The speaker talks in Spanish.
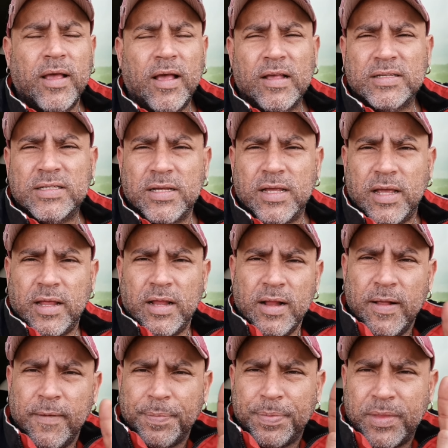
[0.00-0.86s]
Así que
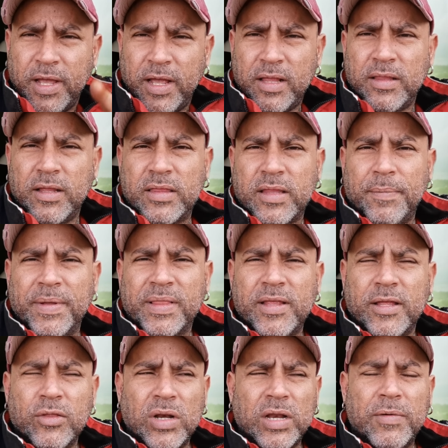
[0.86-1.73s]
deben de estar
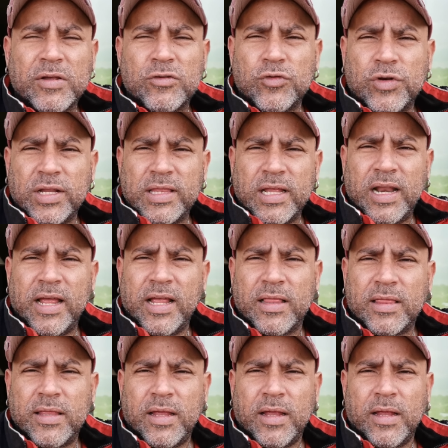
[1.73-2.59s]
metiéndole basurita a la
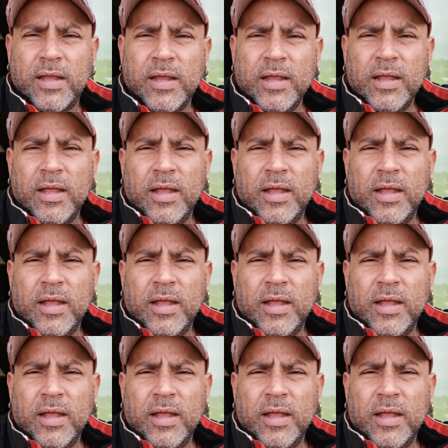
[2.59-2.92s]
gente